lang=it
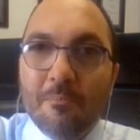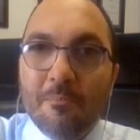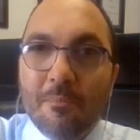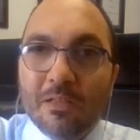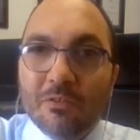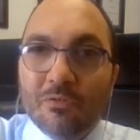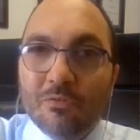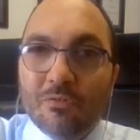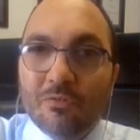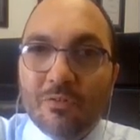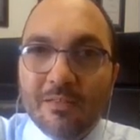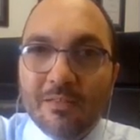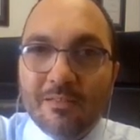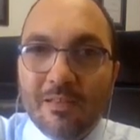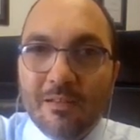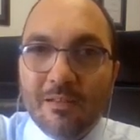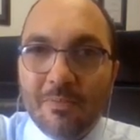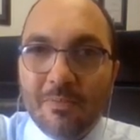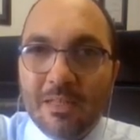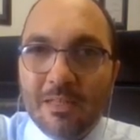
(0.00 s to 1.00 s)
ma
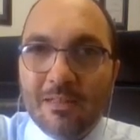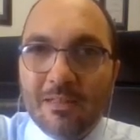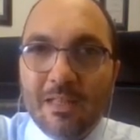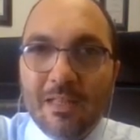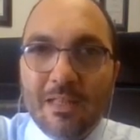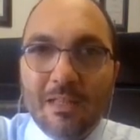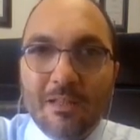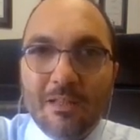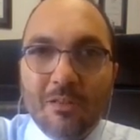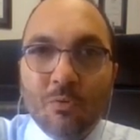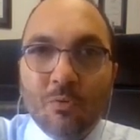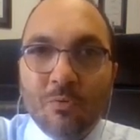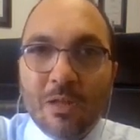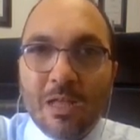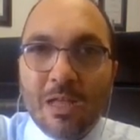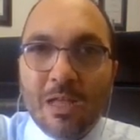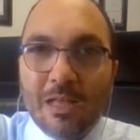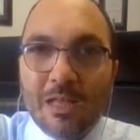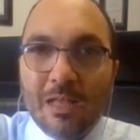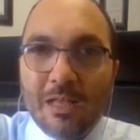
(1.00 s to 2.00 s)
sostanzialmente non
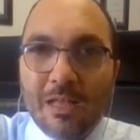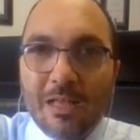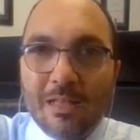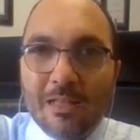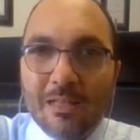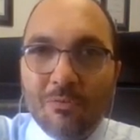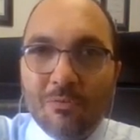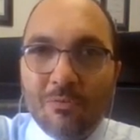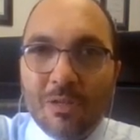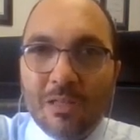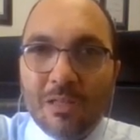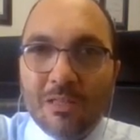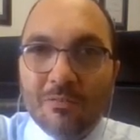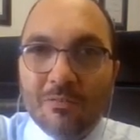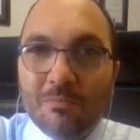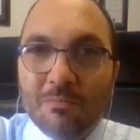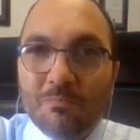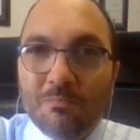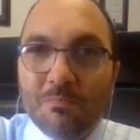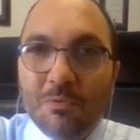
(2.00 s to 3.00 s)
ha, non ha,
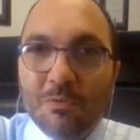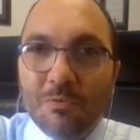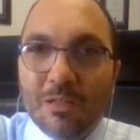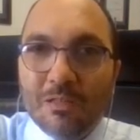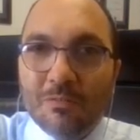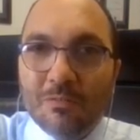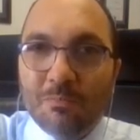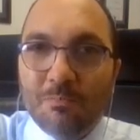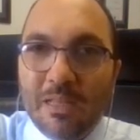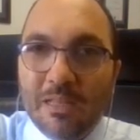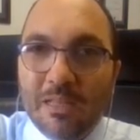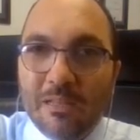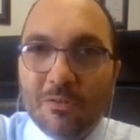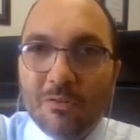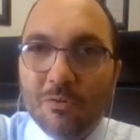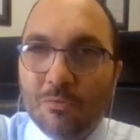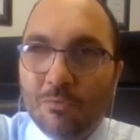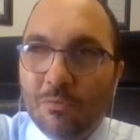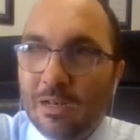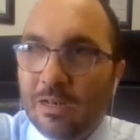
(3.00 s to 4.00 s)
non ha
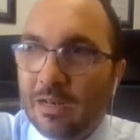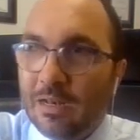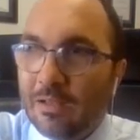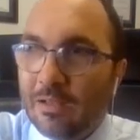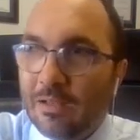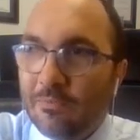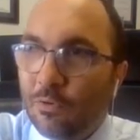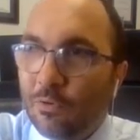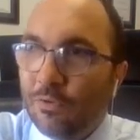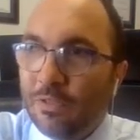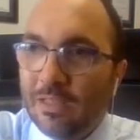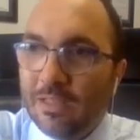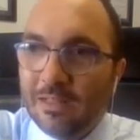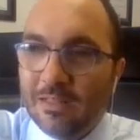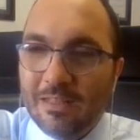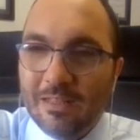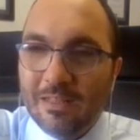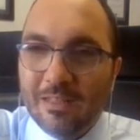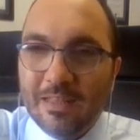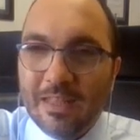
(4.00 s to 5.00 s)
spento quella
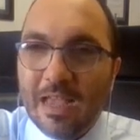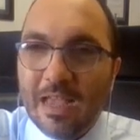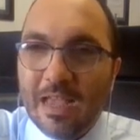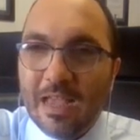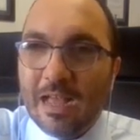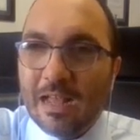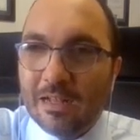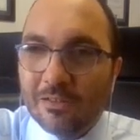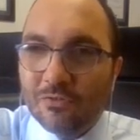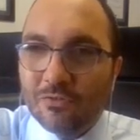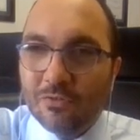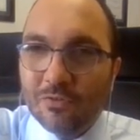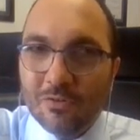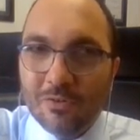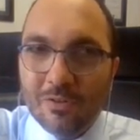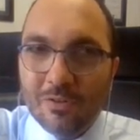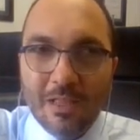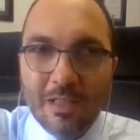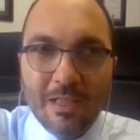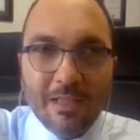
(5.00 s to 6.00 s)
voglia di
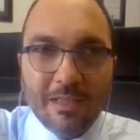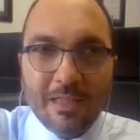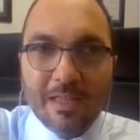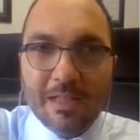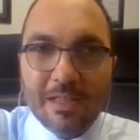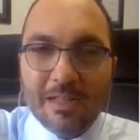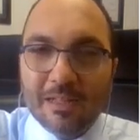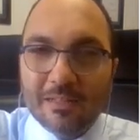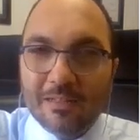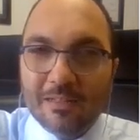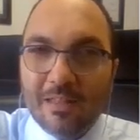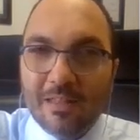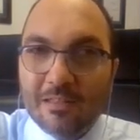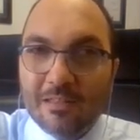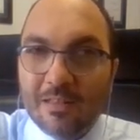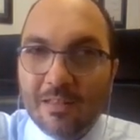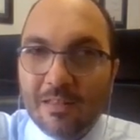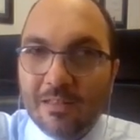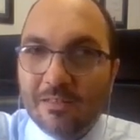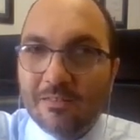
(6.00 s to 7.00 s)
rialzo che
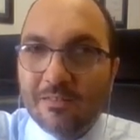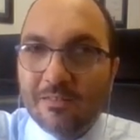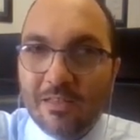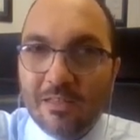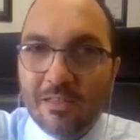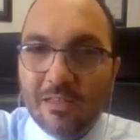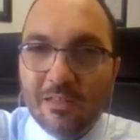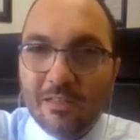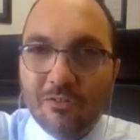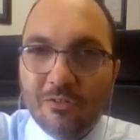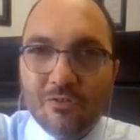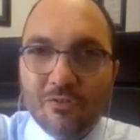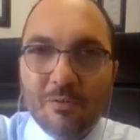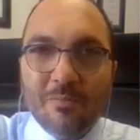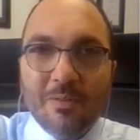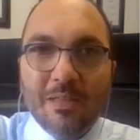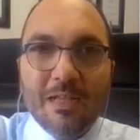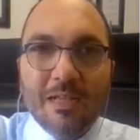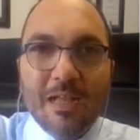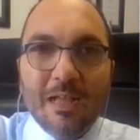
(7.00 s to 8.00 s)
caratterizza gli indici
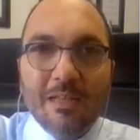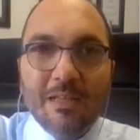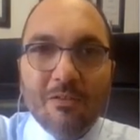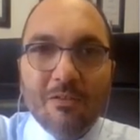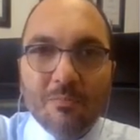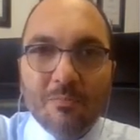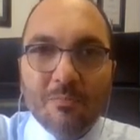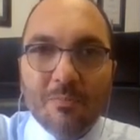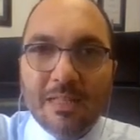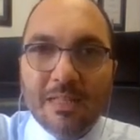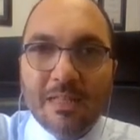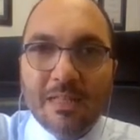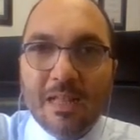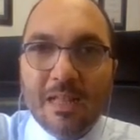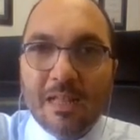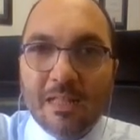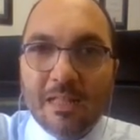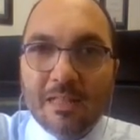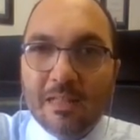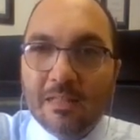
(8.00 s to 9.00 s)
americani ormai
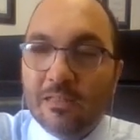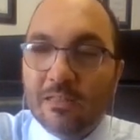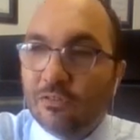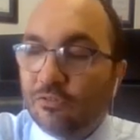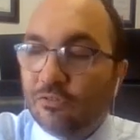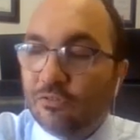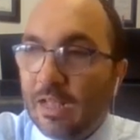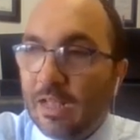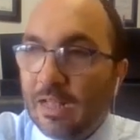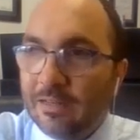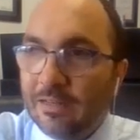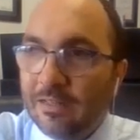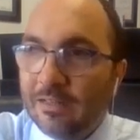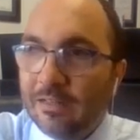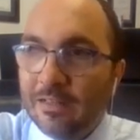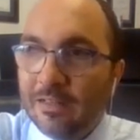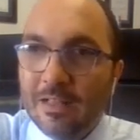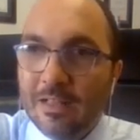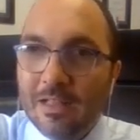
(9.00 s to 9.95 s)
da, da dieci anni.